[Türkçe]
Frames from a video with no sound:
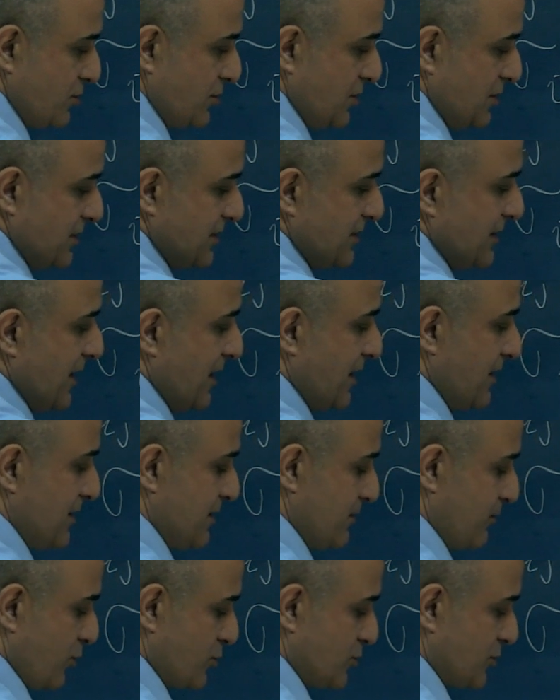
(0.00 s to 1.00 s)
şu
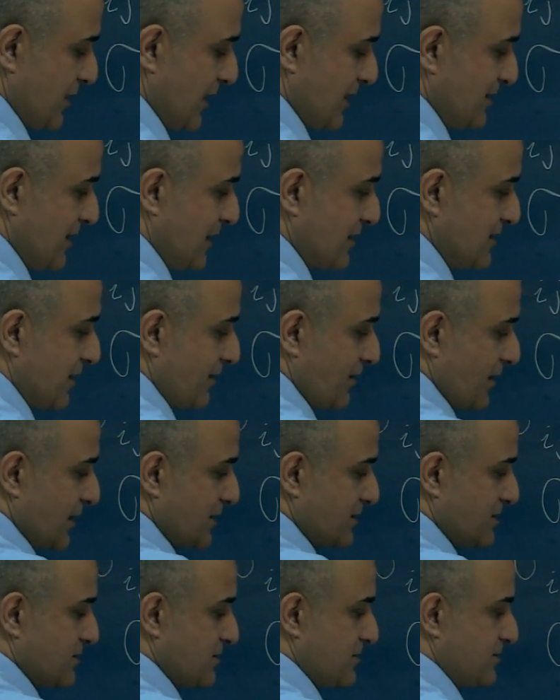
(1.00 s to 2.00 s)
lineerliği bozulanlar da
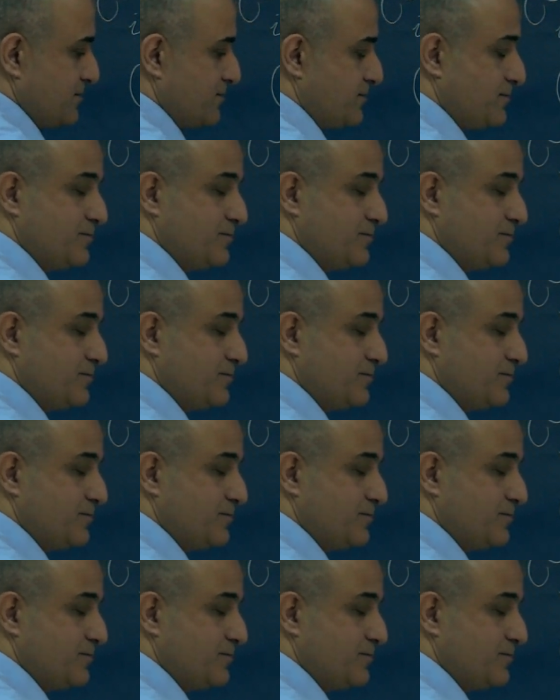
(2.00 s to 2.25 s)
vardır.